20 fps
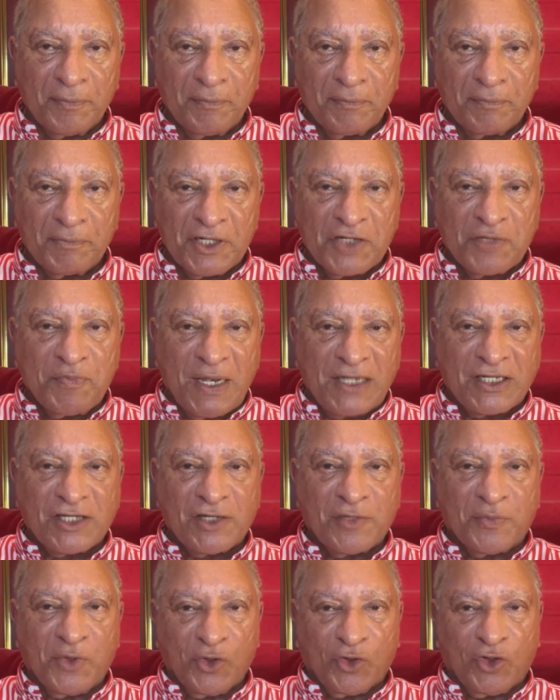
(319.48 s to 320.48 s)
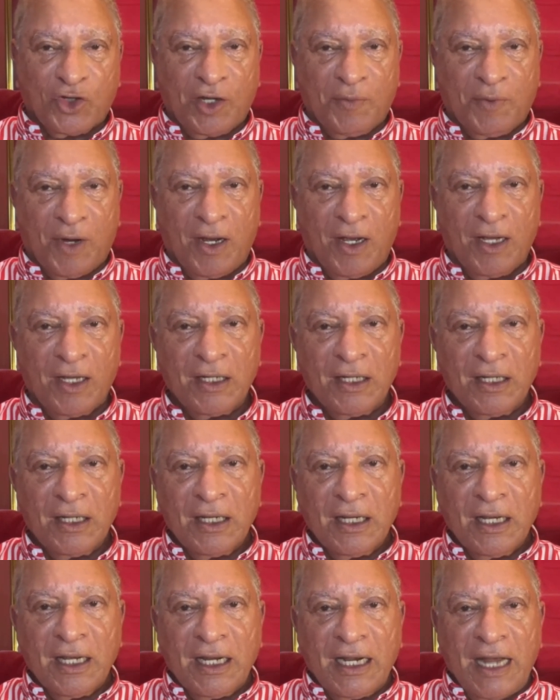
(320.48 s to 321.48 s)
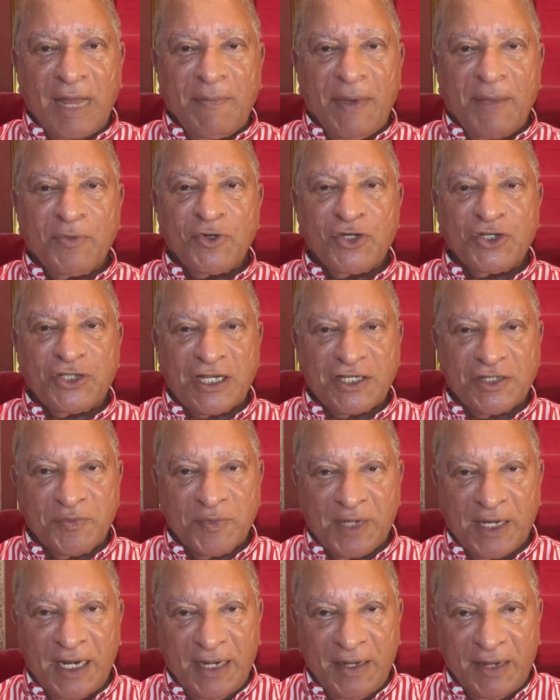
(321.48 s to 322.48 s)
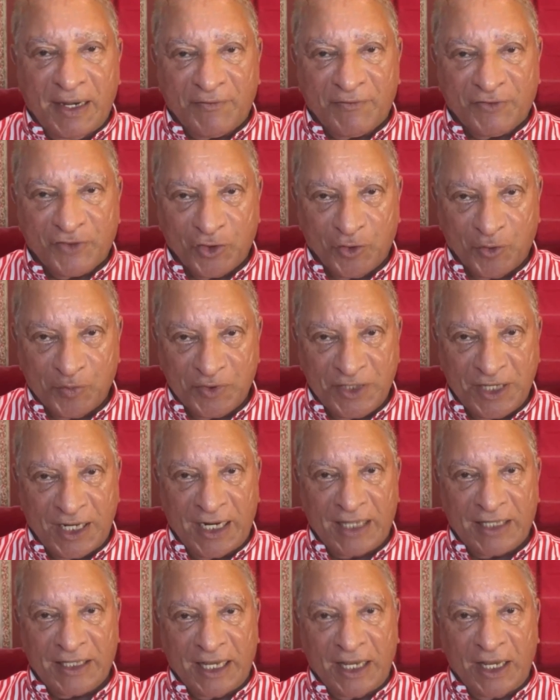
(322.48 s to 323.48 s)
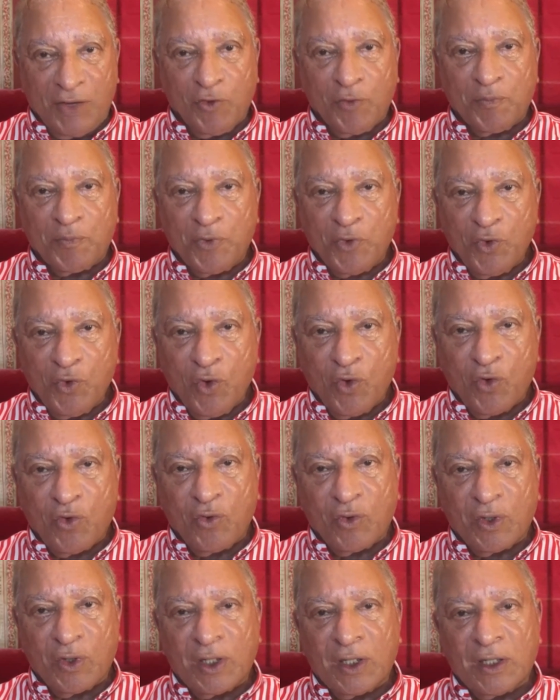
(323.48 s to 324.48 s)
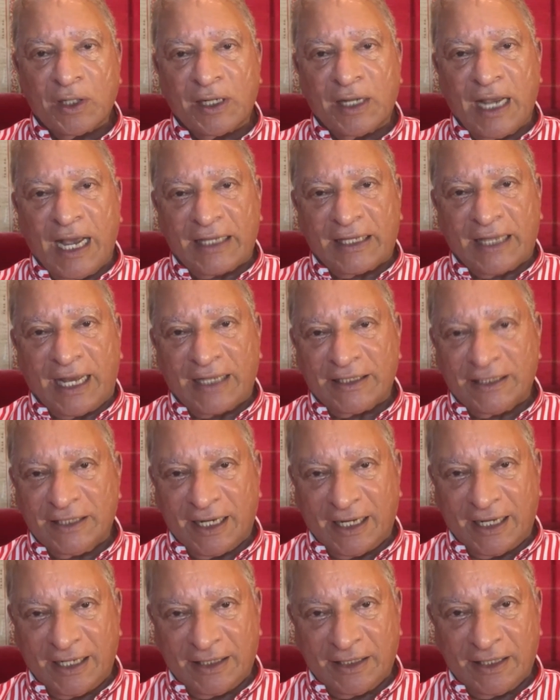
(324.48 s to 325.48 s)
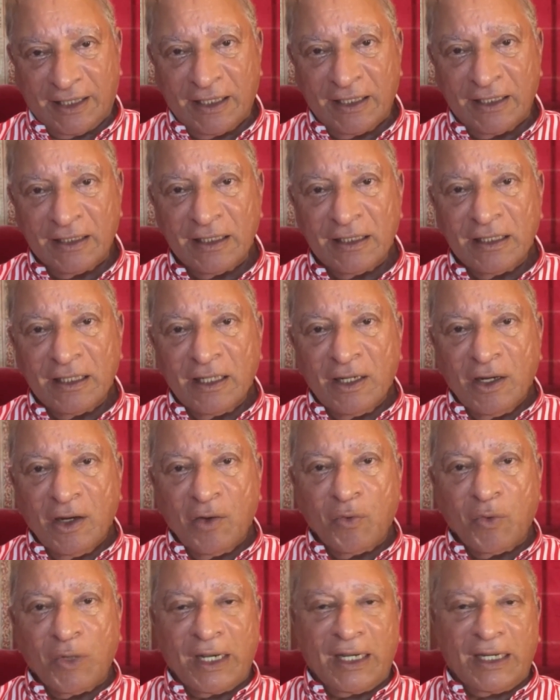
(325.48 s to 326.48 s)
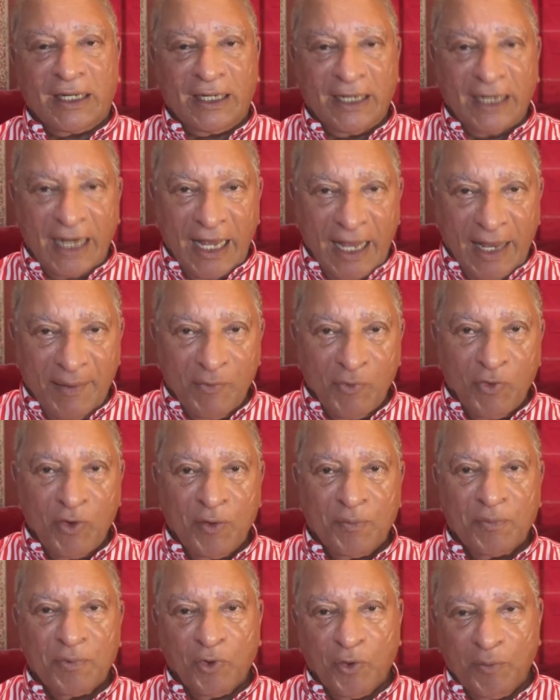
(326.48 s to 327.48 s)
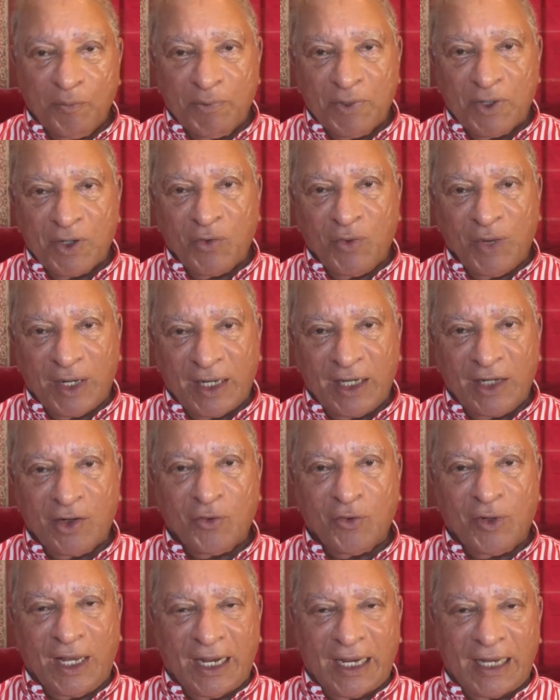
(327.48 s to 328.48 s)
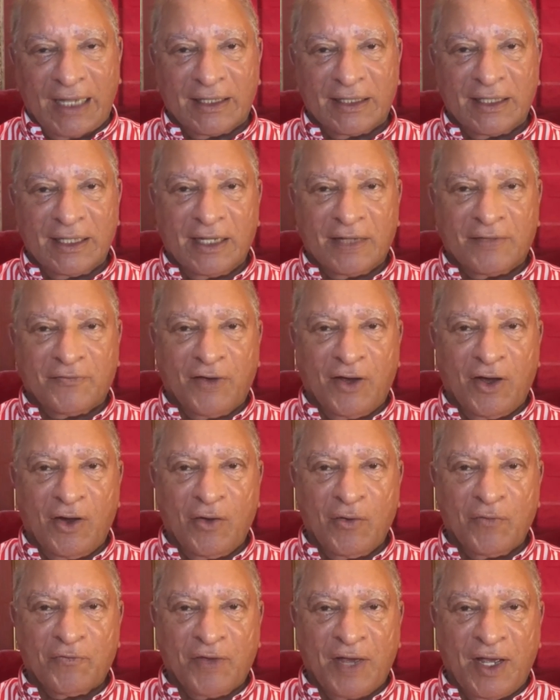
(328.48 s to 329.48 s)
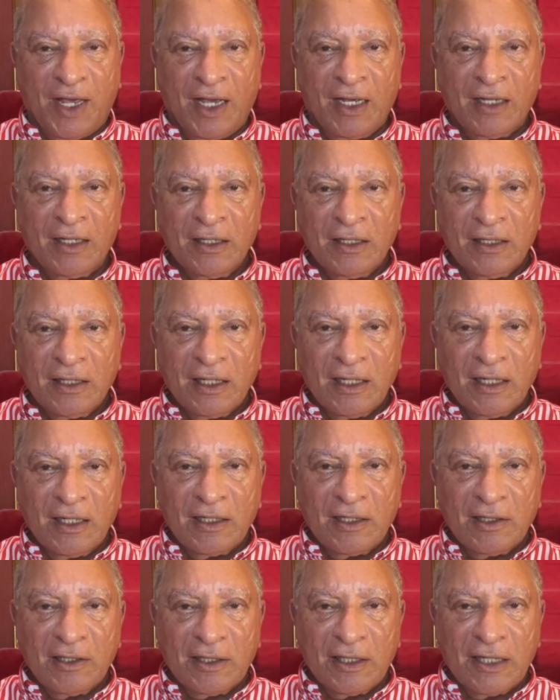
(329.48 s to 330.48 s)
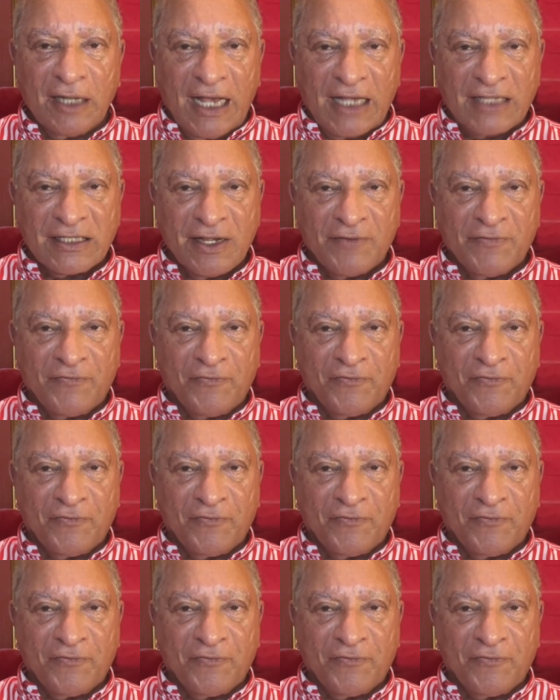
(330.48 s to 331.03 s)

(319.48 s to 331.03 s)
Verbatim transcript: مش بس بيوت خبره انما مستثمرين نفسهم صناديق وبنوك وجهات عديده جدا واعلام وبلومبرج وغيره والحاجات ديت فللاسف